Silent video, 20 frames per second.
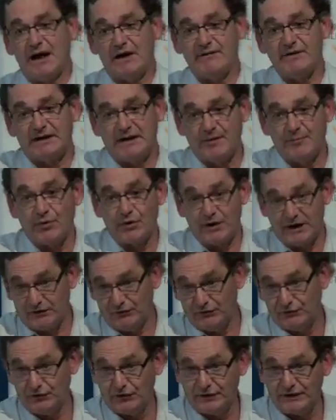avec les progrès
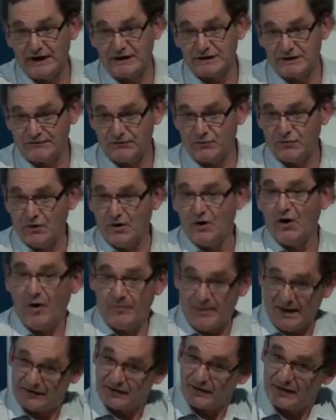du stockage, hein, vont en
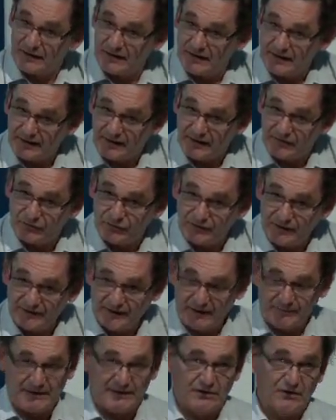partie régler les questions
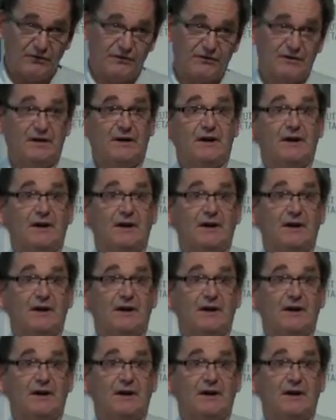d'intermittence.